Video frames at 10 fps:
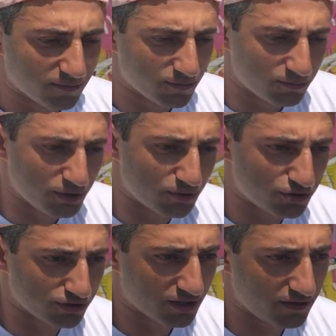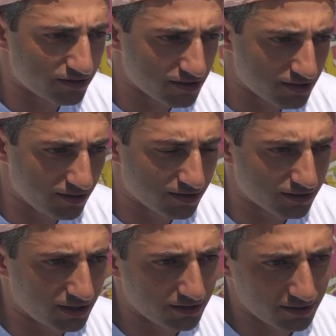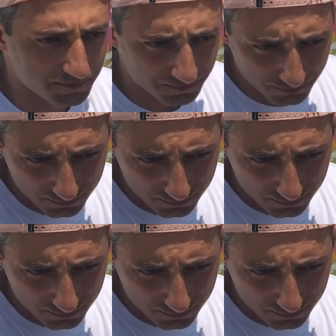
мне очень нравится стиль катания